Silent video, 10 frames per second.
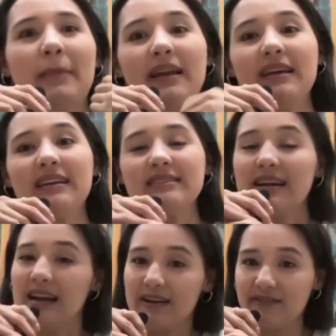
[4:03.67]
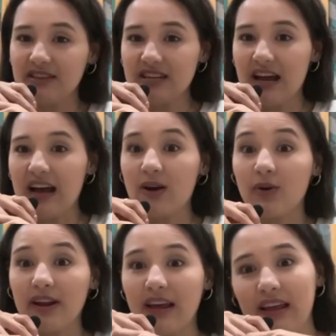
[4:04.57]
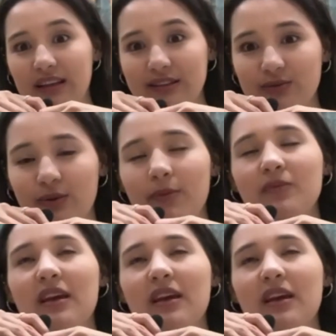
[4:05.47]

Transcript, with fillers: para ingresar a la fecha a Corea del Sur,